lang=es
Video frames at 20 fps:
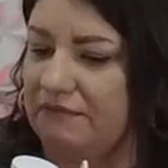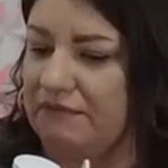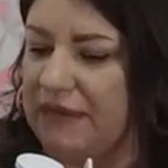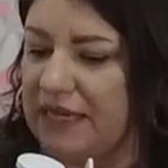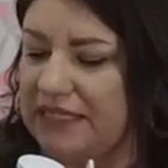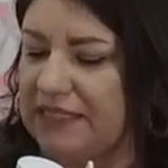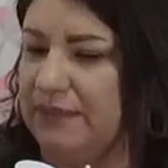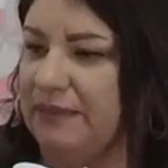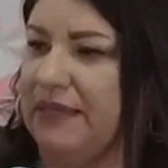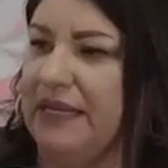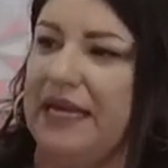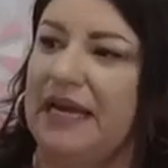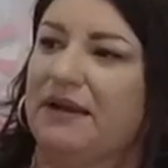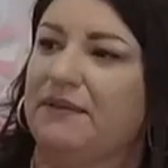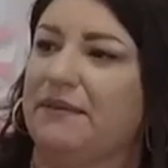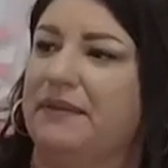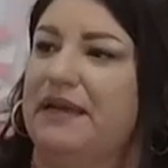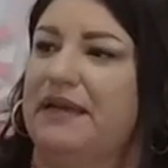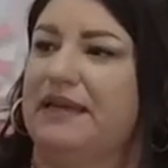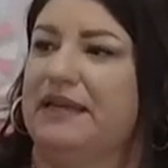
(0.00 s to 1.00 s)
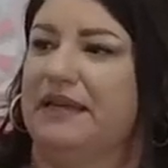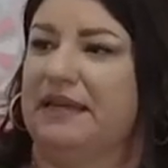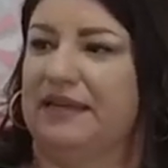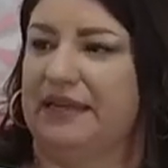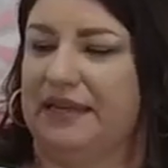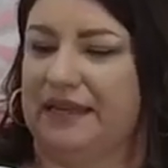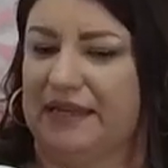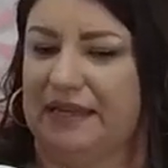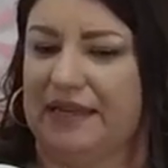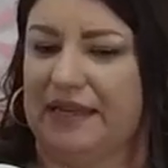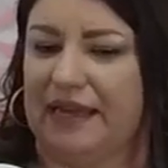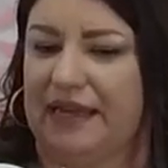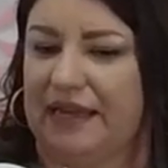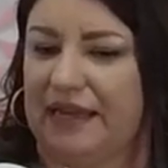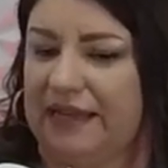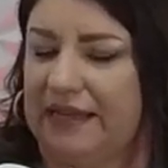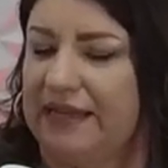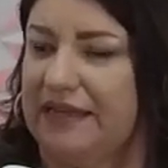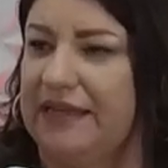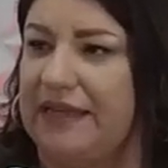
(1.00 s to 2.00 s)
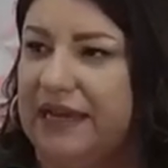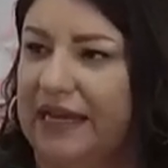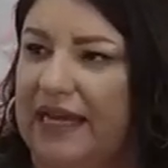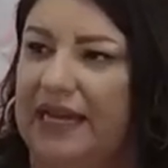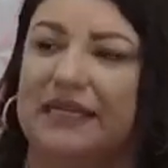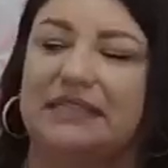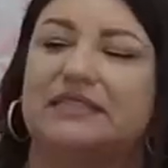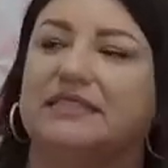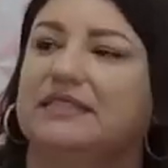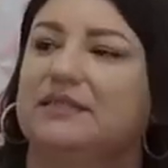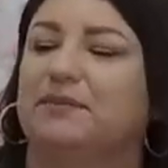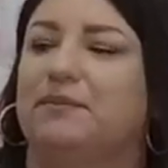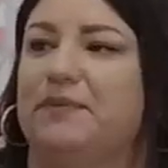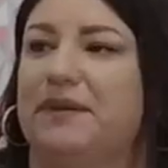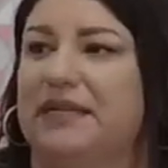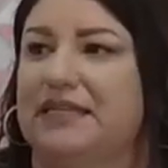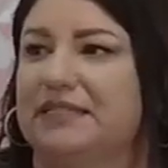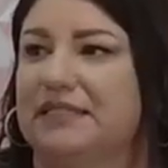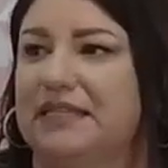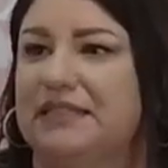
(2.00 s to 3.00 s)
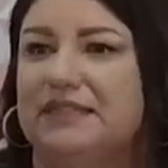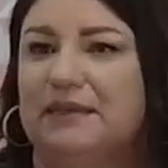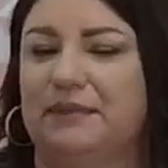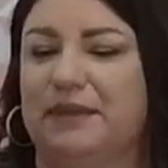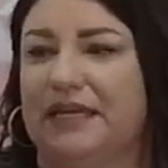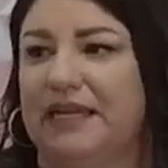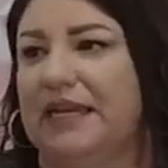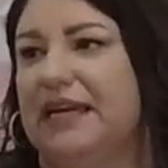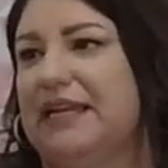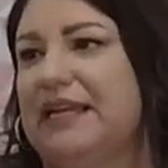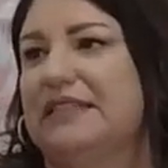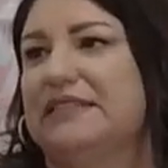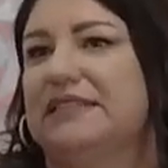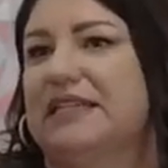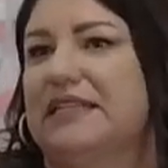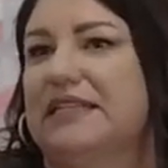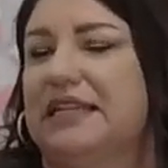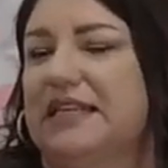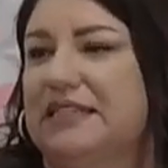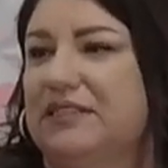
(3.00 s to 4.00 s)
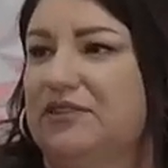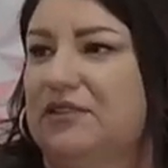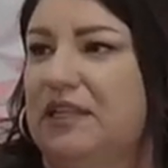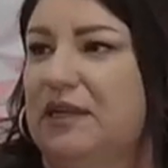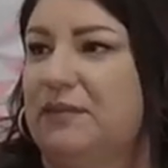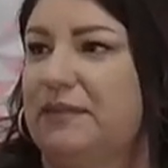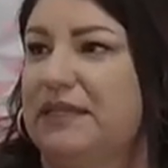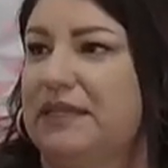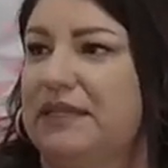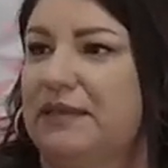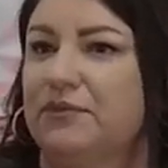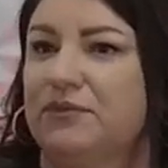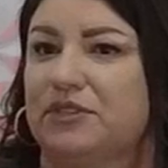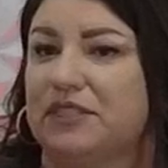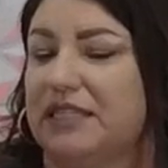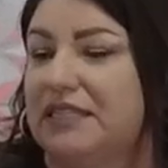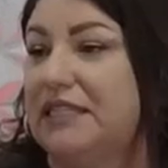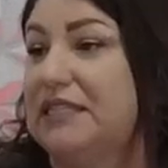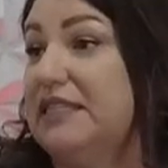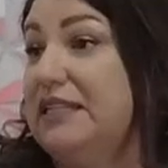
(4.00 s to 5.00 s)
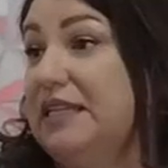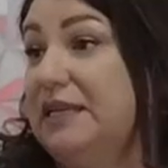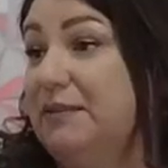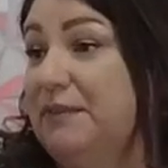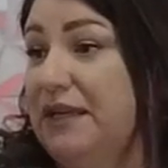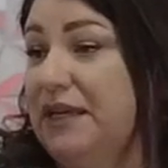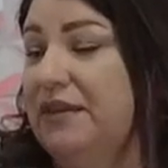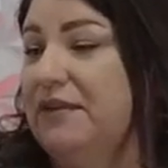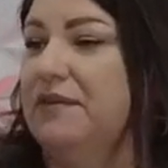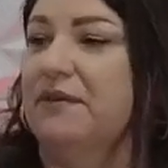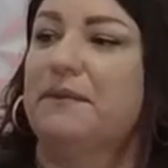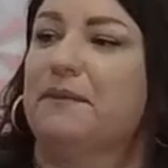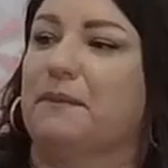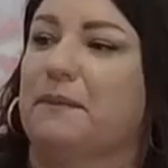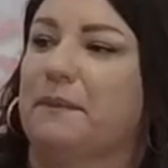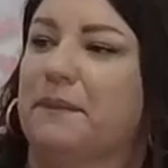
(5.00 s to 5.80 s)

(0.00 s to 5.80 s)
asimilarme y llegar a esas empresas americanas que tradicionalmente mucha gente tiene miedo?